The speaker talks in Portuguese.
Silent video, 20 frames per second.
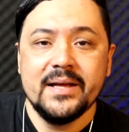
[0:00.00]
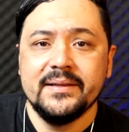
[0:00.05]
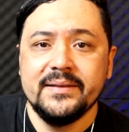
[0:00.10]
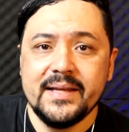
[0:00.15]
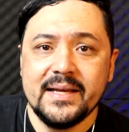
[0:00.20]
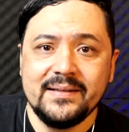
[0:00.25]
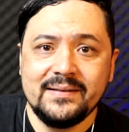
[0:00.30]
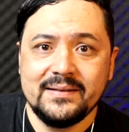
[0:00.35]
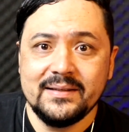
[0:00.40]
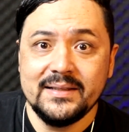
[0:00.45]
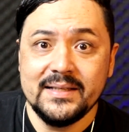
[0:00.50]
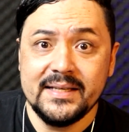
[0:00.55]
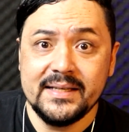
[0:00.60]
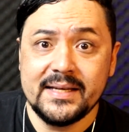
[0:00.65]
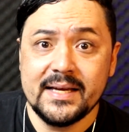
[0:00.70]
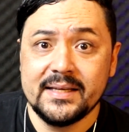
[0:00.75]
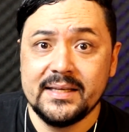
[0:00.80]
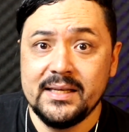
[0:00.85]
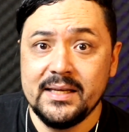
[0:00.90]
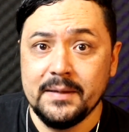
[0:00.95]
Nesse
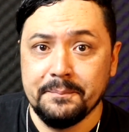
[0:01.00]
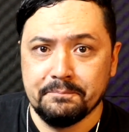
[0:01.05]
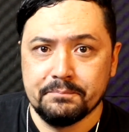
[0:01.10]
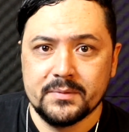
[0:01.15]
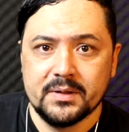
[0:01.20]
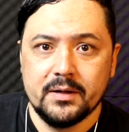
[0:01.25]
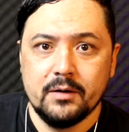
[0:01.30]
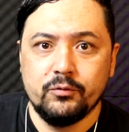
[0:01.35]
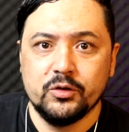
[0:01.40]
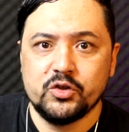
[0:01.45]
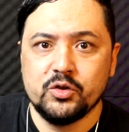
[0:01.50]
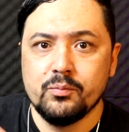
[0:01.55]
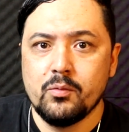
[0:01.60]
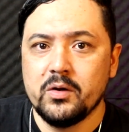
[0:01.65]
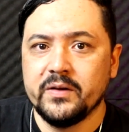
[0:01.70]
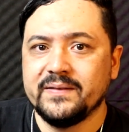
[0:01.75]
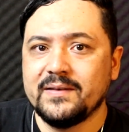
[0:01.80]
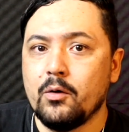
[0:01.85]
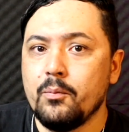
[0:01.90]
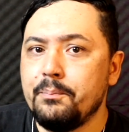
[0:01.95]
link aqui, eu vou te
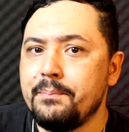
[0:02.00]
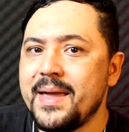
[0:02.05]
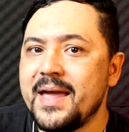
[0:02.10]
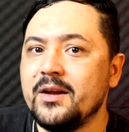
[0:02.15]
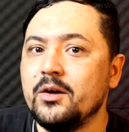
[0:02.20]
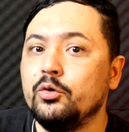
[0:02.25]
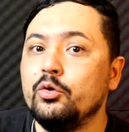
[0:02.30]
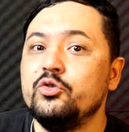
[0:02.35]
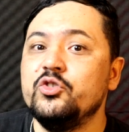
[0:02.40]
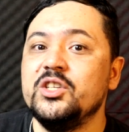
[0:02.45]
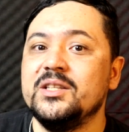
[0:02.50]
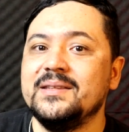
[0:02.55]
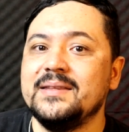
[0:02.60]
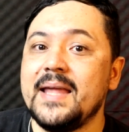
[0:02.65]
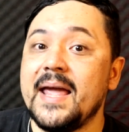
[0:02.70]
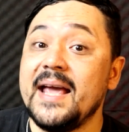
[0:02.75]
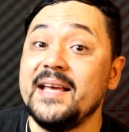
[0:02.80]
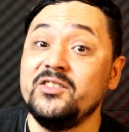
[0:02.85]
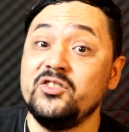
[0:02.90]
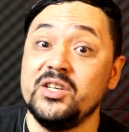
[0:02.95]
mostrar um período de
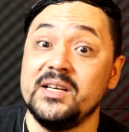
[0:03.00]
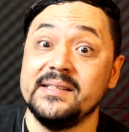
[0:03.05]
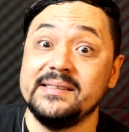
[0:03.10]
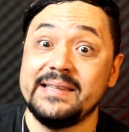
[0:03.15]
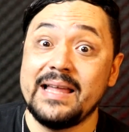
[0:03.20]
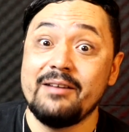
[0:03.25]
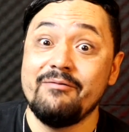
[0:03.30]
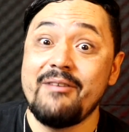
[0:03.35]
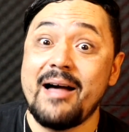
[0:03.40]
teste que tá,